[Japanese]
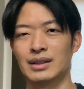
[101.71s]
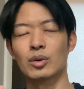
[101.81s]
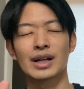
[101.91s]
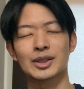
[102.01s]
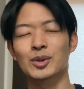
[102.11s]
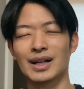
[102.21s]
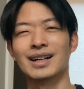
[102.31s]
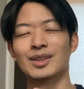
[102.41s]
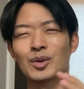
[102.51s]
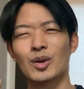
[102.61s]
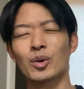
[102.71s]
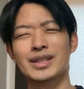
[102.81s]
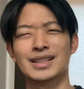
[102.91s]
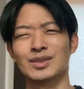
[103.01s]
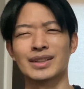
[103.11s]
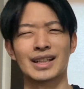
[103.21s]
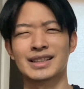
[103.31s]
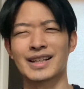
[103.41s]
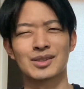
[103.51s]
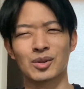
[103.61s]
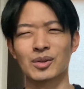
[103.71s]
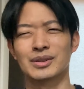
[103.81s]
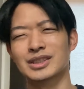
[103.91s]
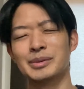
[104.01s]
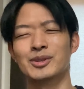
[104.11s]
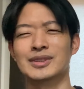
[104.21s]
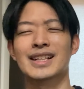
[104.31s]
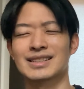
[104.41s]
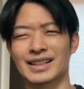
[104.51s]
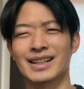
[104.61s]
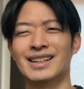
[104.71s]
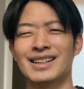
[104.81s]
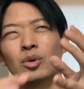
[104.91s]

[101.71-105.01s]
小若とかね、が大きいやつを与えると首振ったりして